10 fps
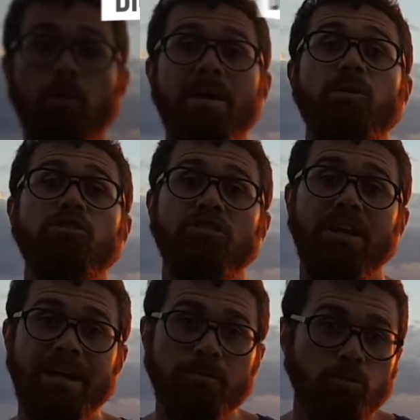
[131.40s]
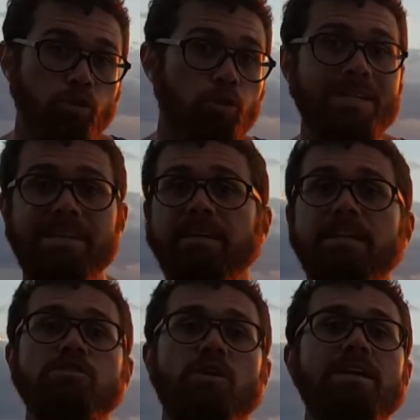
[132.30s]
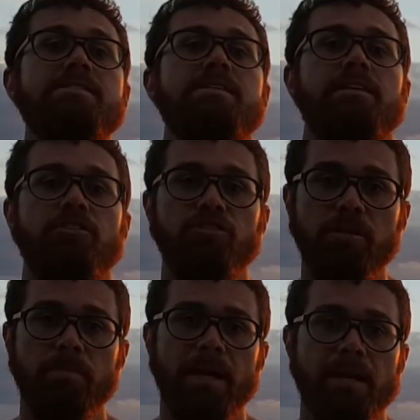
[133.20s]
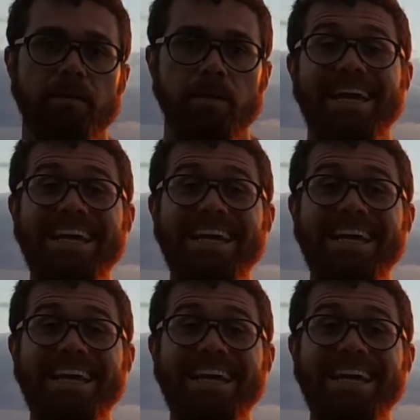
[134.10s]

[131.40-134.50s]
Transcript: menos duas a três horas antes de ir para a cama.